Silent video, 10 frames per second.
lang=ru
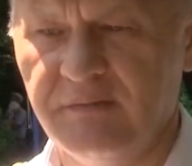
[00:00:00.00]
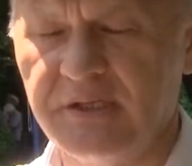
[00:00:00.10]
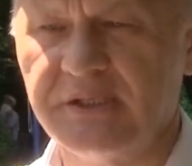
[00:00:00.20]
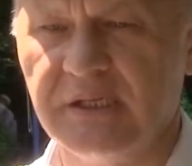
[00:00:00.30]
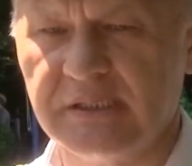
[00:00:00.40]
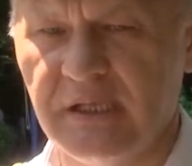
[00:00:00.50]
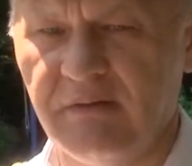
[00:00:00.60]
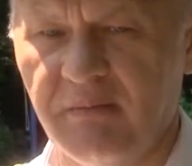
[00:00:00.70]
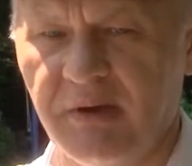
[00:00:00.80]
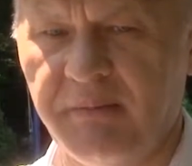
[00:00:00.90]
Вечная
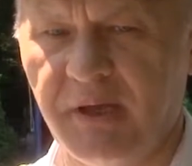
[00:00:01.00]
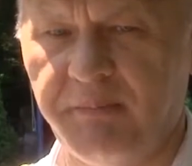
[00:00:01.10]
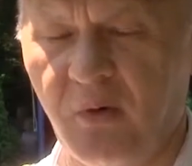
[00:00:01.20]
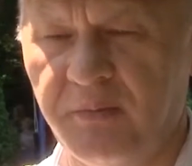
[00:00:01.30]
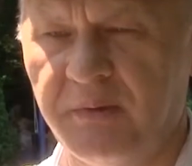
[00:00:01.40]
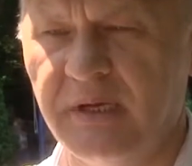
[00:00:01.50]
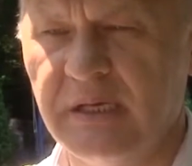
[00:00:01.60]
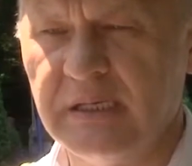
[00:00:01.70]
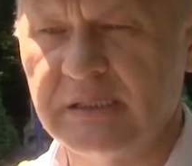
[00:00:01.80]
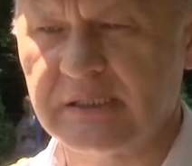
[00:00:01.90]
слава, мы их помним,
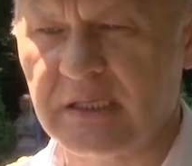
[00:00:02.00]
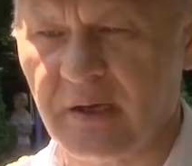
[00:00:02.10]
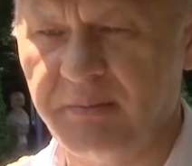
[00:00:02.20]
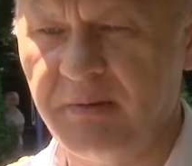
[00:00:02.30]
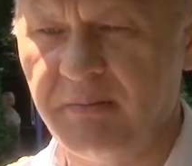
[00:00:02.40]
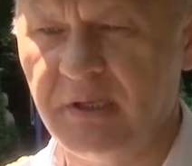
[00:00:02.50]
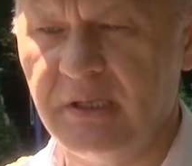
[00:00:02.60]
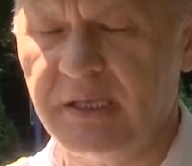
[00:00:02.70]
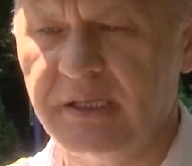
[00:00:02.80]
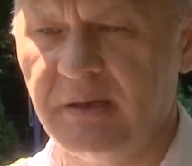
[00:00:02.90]
скорбим и
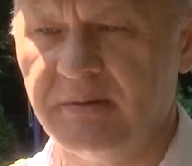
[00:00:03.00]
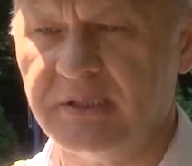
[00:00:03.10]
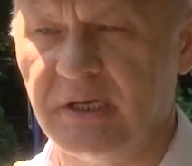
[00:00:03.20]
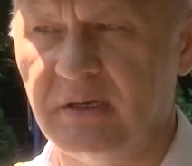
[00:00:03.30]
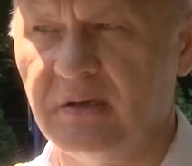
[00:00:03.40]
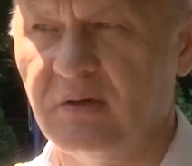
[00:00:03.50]
надеемся.